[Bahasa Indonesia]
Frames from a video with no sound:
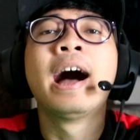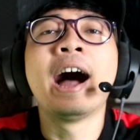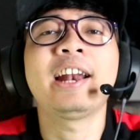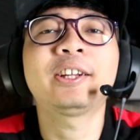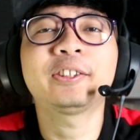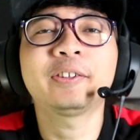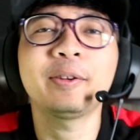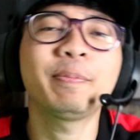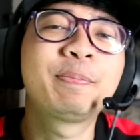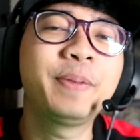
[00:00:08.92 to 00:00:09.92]
Halo teman-teman,
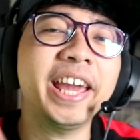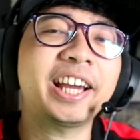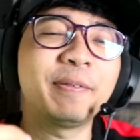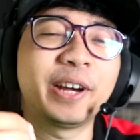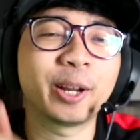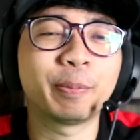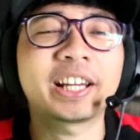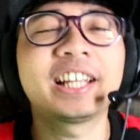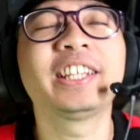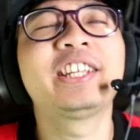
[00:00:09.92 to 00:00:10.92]
piye kabar Baik
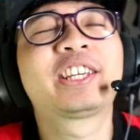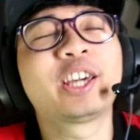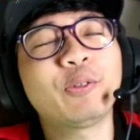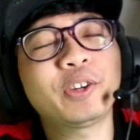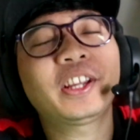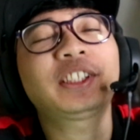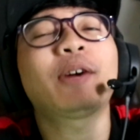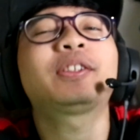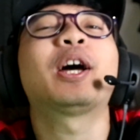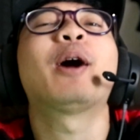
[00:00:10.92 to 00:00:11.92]
lagi di Game for Indonesia
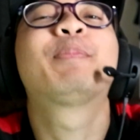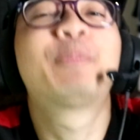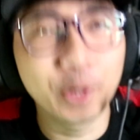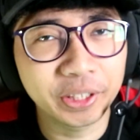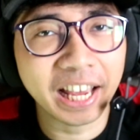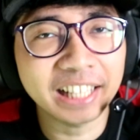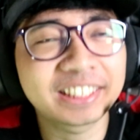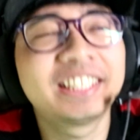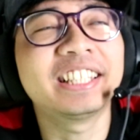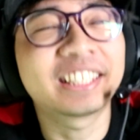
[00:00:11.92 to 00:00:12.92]
bersama Puja
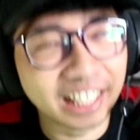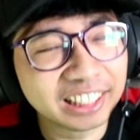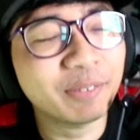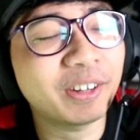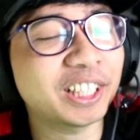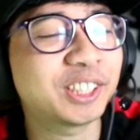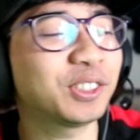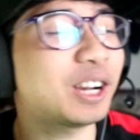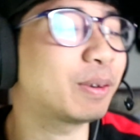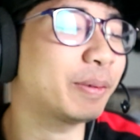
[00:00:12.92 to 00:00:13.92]
si kacamata
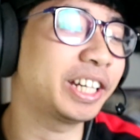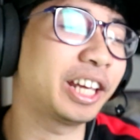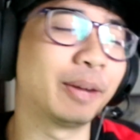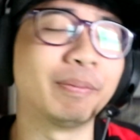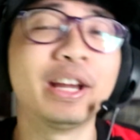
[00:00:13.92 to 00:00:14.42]
suka bermain game.